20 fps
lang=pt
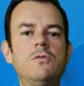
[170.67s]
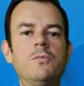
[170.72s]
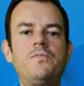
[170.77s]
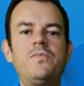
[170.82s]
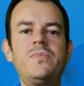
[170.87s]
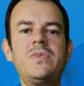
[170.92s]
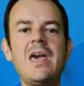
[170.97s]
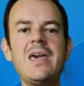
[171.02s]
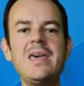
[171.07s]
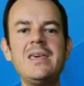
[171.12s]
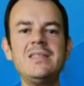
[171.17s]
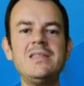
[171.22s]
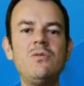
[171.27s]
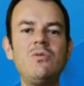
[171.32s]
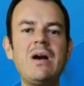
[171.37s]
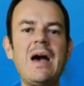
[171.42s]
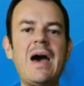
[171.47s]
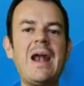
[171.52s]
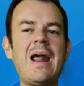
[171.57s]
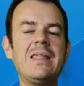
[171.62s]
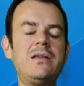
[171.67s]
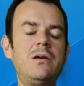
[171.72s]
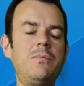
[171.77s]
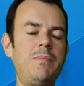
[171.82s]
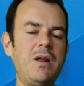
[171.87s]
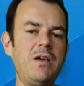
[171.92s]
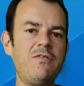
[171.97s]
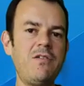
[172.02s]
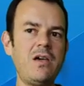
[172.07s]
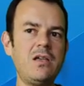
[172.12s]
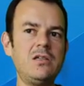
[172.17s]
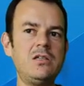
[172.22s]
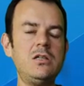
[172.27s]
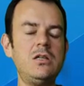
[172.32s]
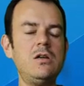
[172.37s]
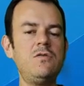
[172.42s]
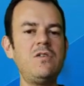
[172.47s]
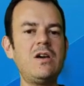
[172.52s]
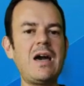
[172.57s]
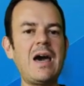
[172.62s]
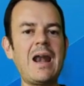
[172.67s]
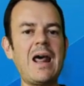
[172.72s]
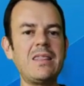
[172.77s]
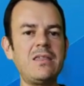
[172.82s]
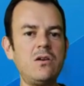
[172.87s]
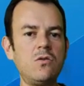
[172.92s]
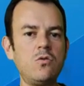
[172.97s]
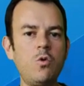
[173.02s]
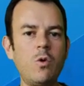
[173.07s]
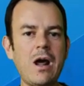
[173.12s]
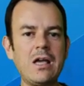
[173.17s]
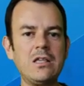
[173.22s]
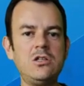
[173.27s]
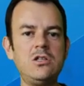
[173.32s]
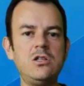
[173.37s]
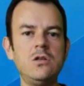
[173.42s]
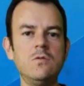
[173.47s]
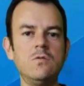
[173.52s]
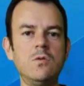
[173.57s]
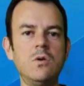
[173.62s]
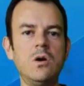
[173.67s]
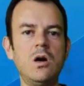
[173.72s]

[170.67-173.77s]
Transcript: O que, que são caráter preventivo e caráter curativo?